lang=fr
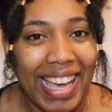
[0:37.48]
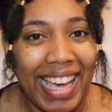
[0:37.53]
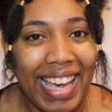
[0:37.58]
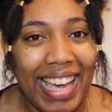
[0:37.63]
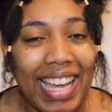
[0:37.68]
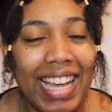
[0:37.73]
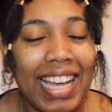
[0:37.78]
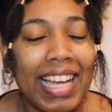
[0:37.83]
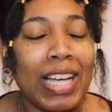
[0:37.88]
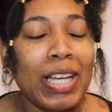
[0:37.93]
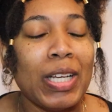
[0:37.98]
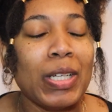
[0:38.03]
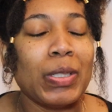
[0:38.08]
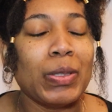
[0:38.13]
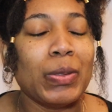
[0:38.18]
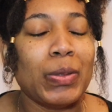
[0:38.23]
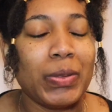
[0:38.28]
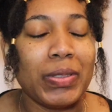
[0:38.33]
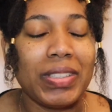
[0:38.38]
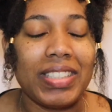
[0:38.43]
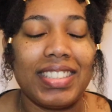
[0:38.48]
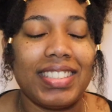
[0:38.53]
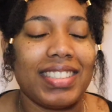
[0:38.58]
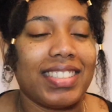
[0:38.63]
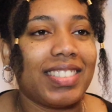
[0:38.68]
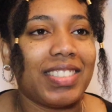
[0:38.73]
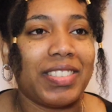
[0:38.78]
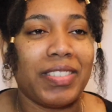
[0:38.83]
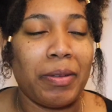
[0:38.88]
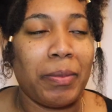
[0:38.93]
ok Donc,
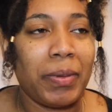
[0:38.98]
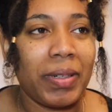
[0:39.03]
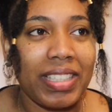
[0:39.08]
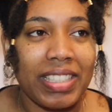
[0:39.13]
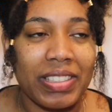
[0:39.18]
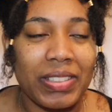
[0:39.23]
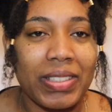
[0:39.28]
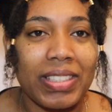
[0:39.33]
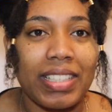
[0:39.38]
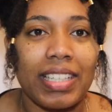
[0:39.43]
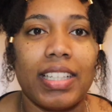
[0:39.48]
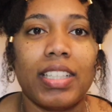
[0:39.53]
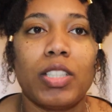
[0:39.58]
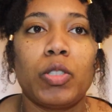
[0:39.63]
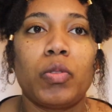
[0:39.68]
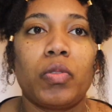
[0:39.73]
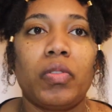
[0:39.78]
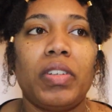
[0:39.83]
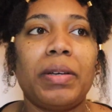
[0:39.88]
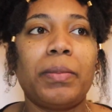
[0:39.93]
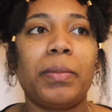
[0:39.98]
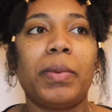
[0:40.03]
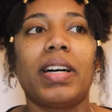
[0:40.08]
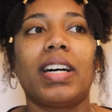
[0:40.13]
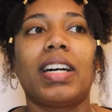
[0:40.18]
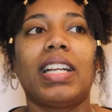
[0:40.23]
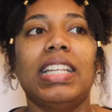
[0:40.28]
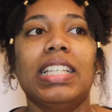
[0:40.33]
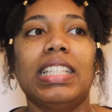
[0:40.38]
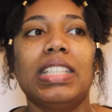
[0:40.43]
on va parler de ça. Je voulais
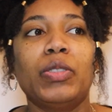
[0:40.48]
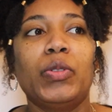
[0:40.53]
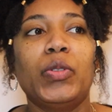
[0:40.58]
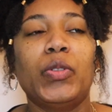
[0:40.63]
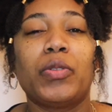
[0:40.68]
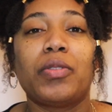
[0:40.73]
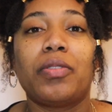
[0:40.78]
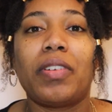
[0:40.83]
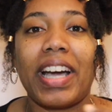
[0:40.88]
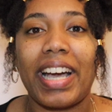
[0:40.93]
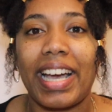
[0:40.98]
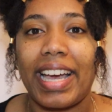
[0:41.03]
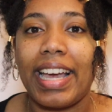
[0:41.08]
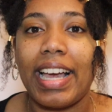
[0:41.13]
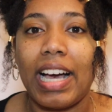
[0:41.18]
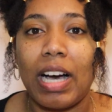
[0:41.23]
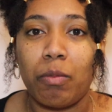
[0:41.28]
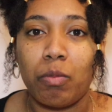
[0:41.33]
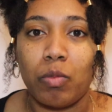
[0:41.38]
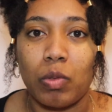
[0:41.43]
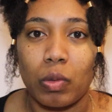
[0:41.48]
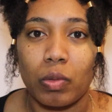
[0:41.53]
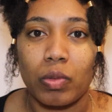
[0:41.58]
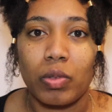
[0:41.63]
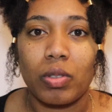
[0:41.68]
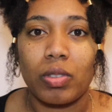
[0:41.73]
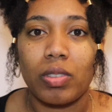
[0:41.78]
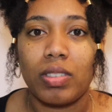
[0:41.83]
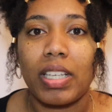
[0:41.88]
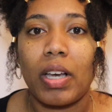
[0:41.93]
parler du vrai
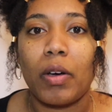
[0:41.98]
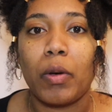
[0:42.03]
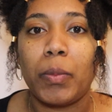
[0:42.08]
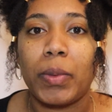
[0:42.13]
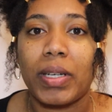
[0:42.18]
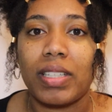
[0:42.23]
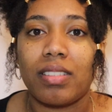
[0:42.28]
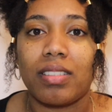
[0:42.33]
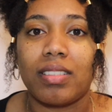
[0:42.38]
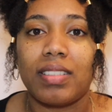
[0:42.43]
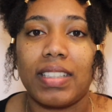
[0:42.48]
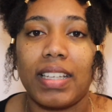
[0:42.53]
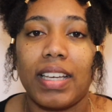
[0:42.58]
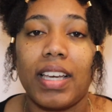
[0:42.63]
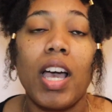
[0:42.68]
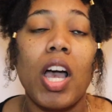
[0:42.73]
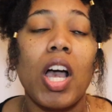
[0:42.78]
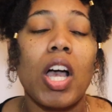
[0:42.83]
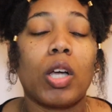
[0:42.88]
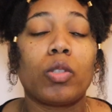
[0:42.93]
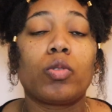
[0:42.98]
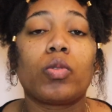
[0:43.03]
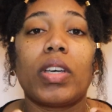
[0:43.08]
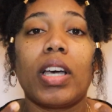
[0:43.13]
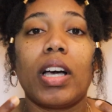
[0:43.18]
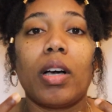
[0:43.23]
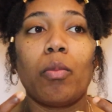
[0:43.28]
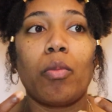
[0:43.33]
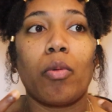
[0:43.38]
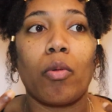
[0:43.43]
amour, ce que ça représentait, en tout
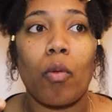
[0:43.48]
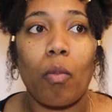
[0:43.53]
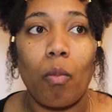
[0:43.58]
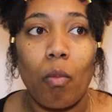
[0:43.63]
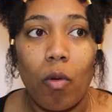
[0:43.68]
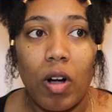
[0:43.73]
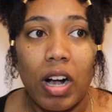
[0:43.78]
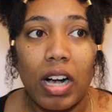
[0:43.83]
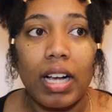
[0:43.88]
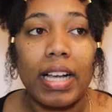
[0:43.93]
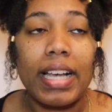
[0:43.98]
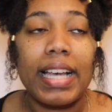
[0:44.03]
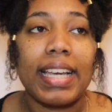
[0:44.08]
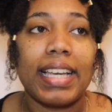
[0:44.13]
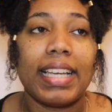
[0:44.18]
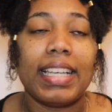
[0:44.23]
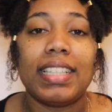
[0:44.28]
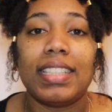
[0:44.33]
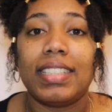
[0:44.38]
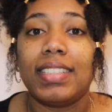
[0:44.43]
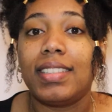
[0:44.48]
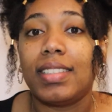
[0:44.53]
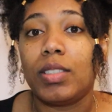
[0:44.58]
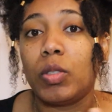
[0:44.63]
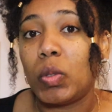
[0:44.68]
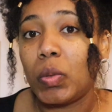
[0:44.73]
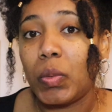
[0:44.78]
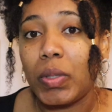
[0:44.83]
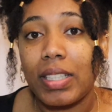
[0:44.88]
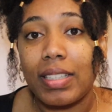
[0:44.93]
cas pour moi. Et
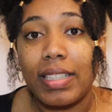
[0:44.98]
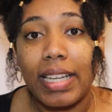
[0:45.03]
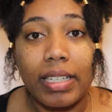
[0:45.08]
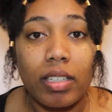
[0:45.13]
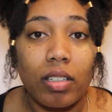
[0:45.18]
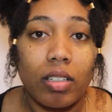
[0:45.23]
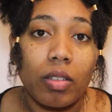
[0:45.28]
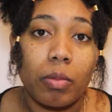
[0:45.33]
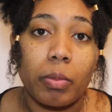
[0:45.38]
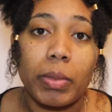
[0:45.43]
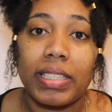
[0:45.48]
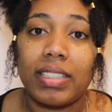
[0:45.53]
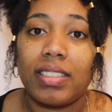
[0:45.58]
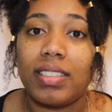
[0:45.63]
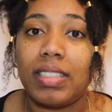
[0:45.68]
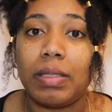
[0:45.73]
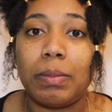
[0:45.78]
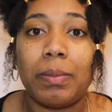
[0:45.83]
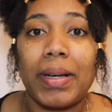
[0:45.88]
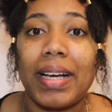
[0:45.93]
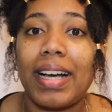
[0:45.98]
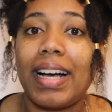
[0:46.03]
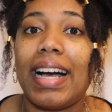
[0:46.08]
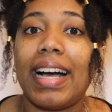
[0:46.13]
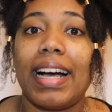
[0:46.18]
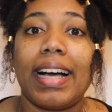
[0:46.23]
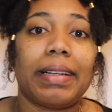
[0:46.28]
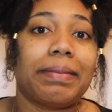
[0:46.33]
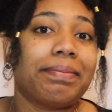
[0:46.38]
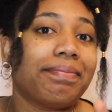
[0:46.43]
si tu es d'accord, ben n'hésite pas
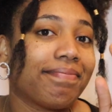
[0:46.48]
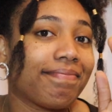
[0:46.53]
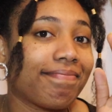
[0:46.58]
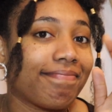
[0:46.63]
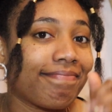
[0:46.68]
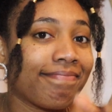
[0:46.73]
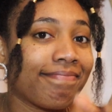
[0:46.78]
à